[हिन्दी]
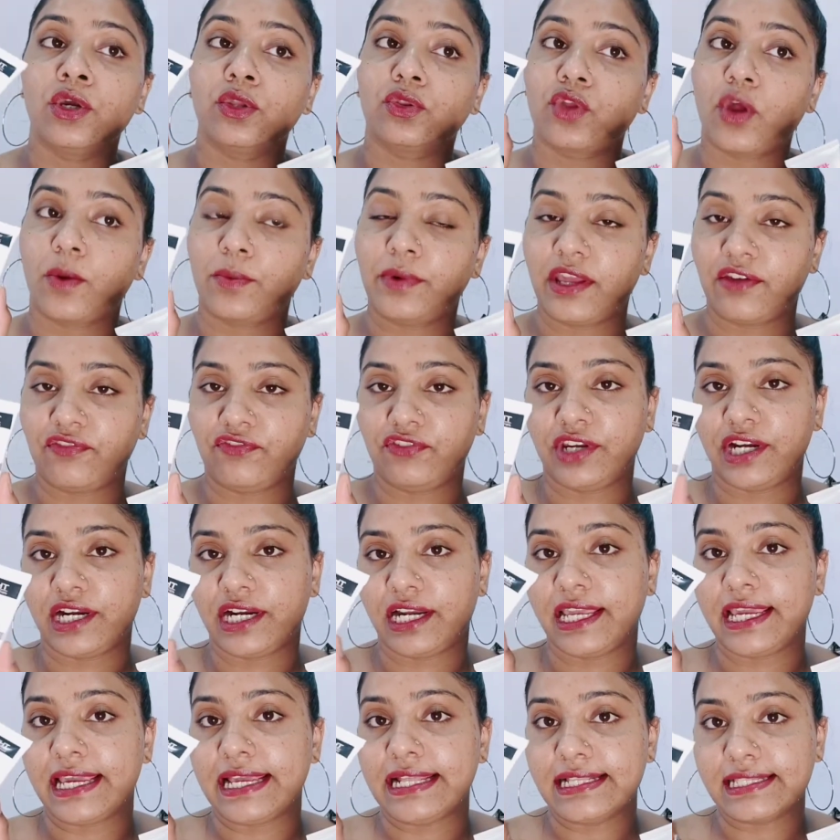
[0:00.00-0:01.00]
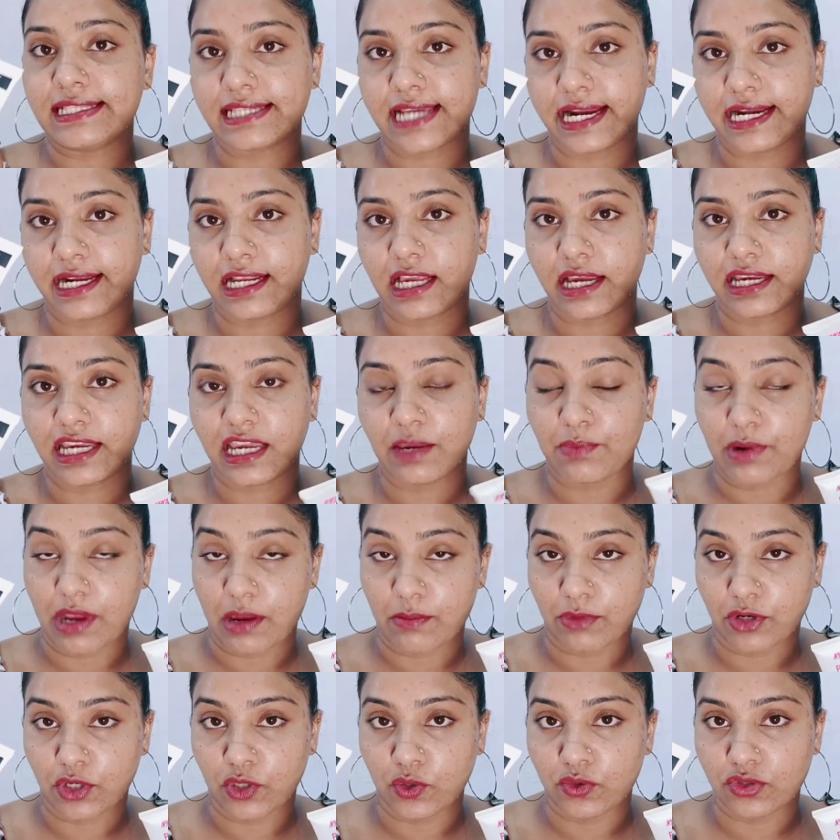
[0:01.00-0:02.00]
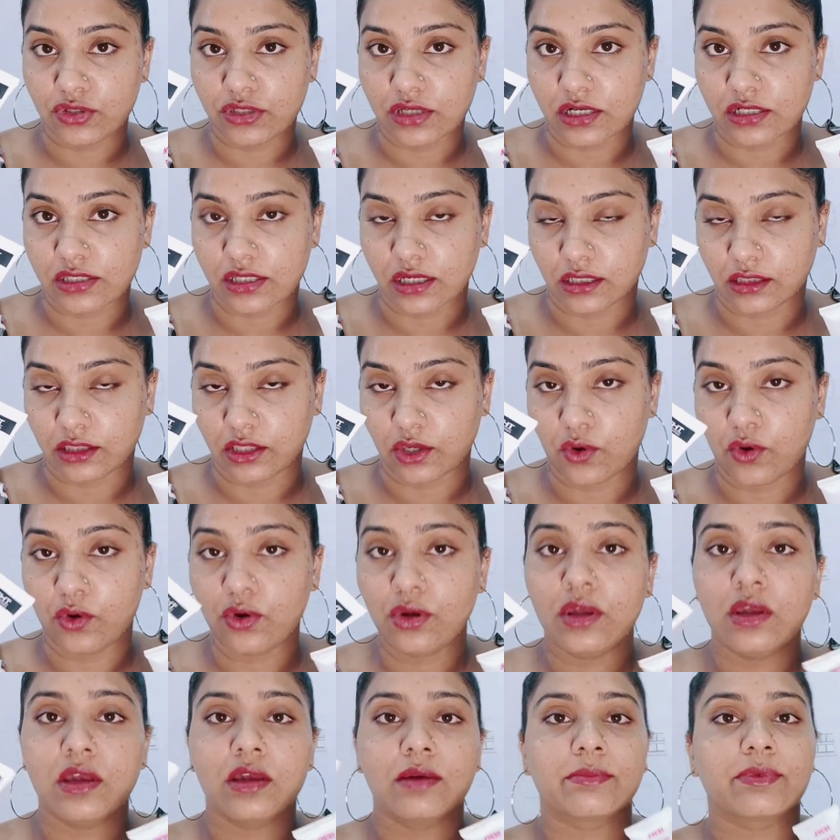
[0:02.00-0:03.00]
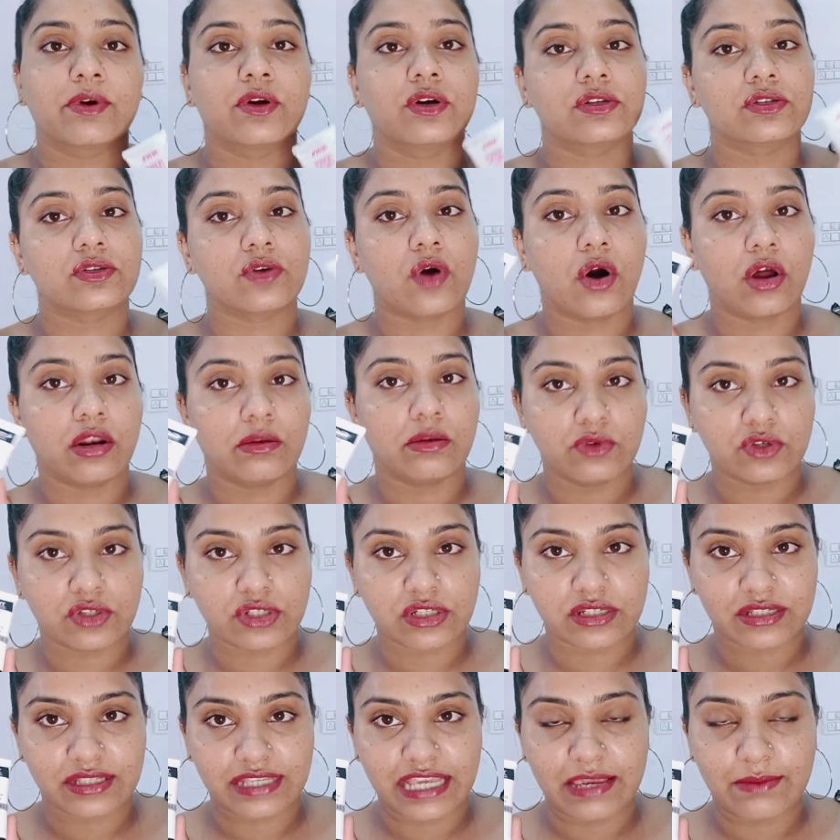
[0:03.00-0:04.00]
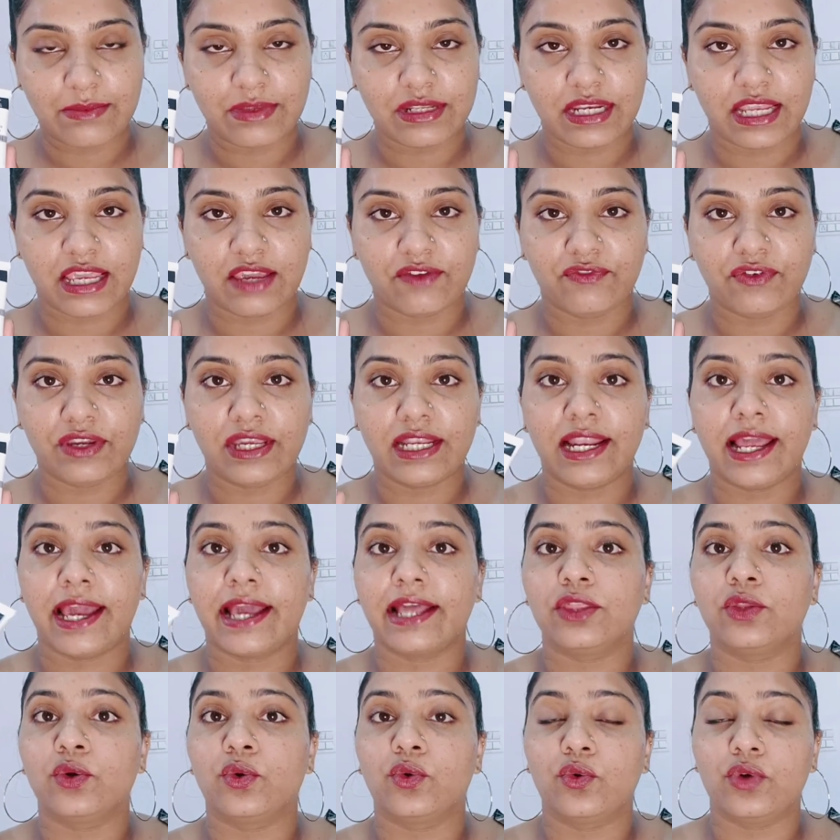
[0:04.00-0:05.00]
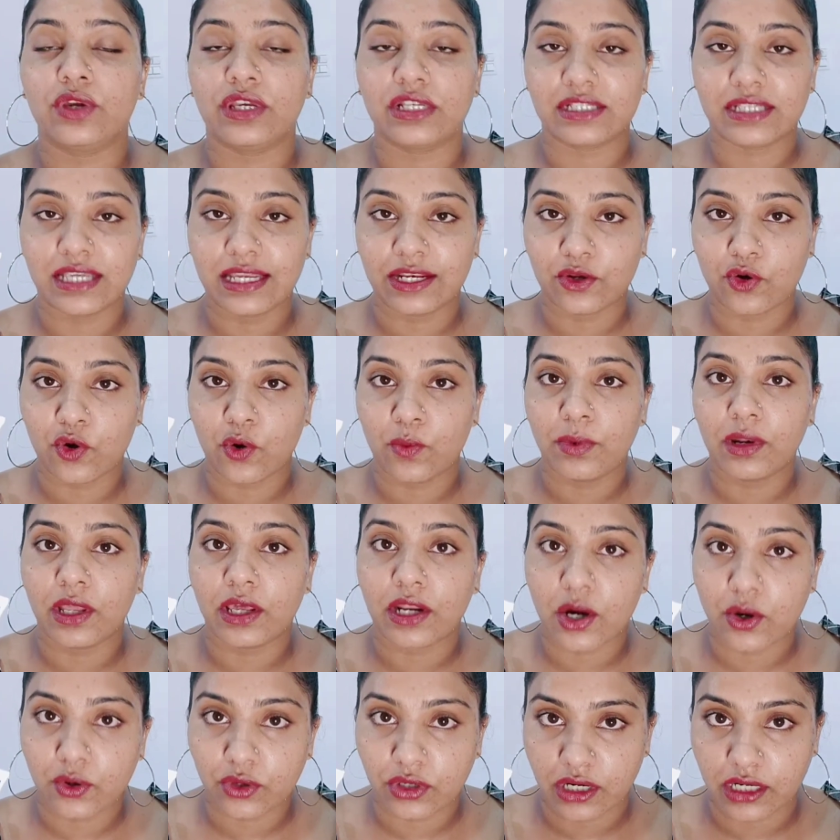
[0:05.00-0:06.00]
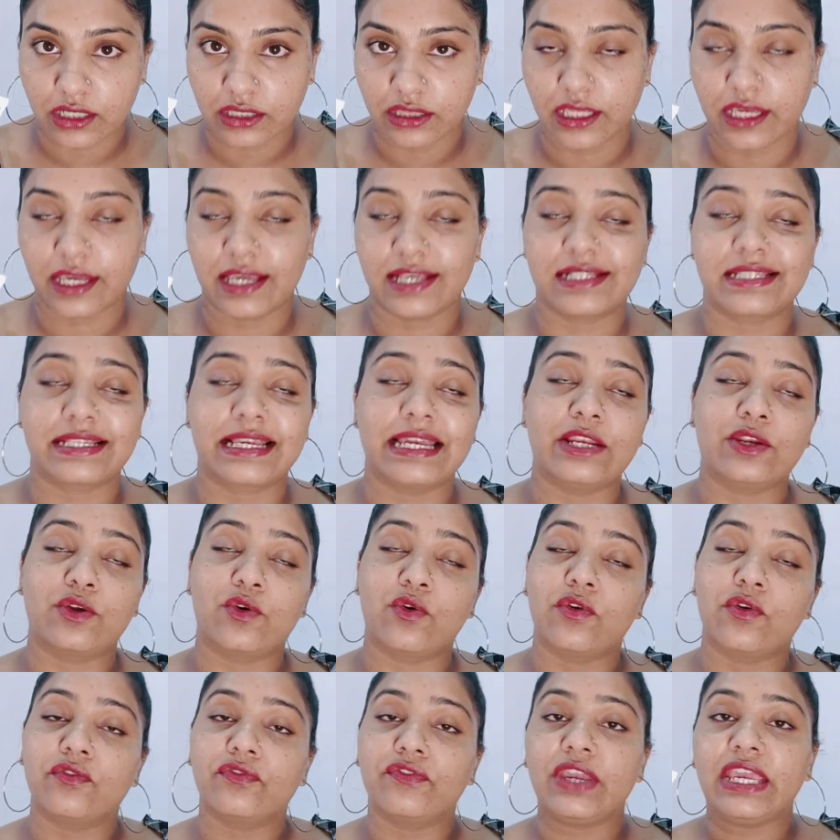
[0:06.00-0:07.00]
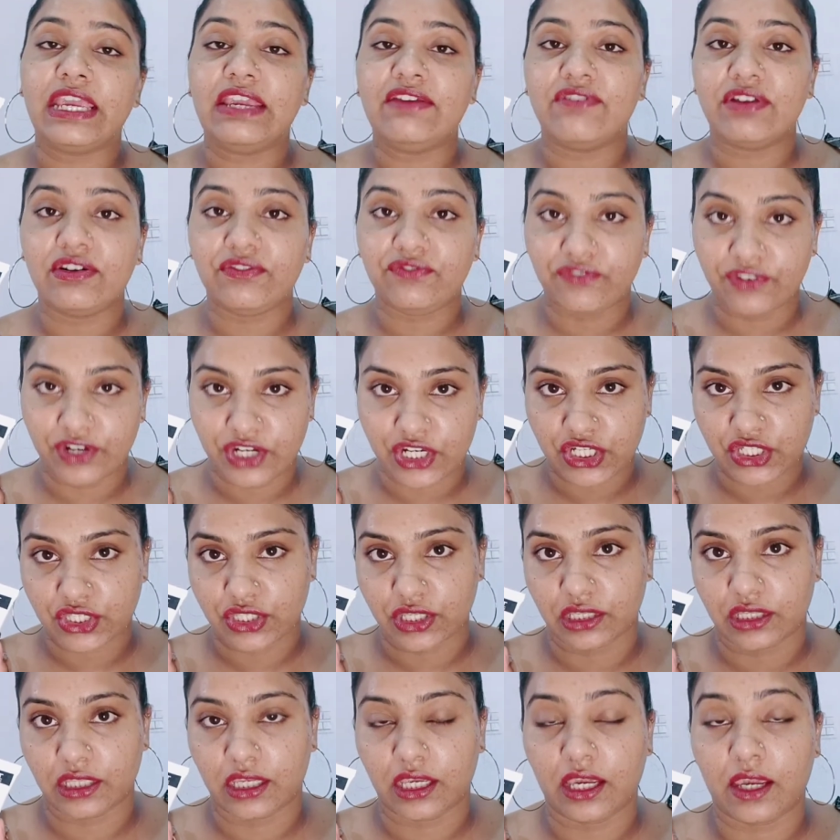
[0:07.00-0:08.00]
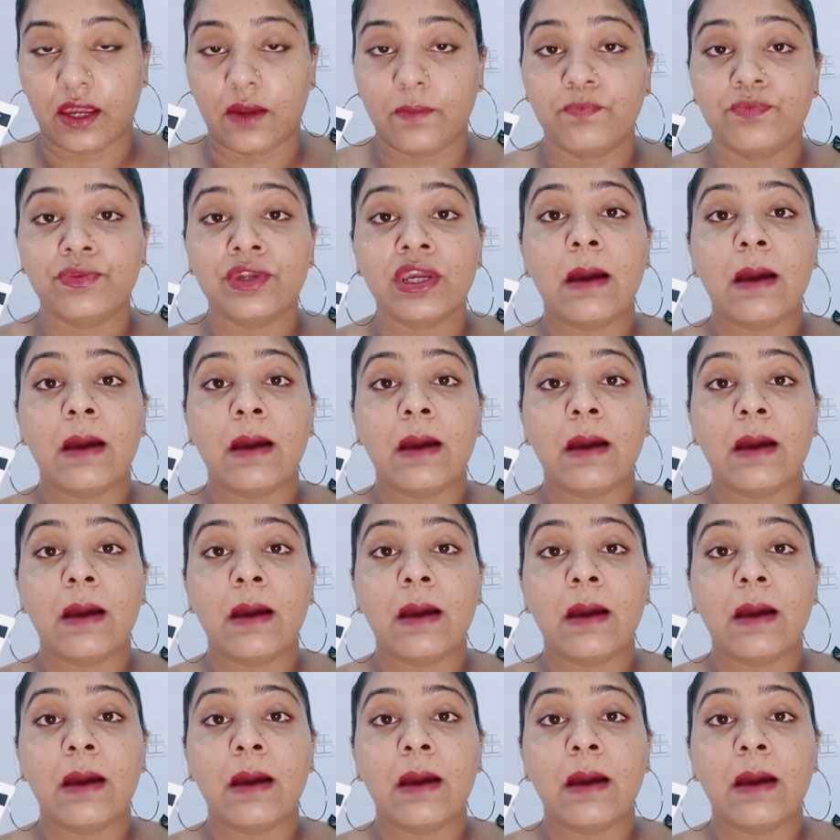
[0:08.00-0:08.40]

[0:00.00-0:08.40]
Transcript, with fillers: तो आप डेफिनेटली इनसाइड का ये प्राइमर यूज़ कर सकते हो बिकॉज ऑलमोस्ट सेम इनकी फील है दोनों ही स्किन को ब्लर आउट करते हैं स्किन को इवन फिनिश देते हैं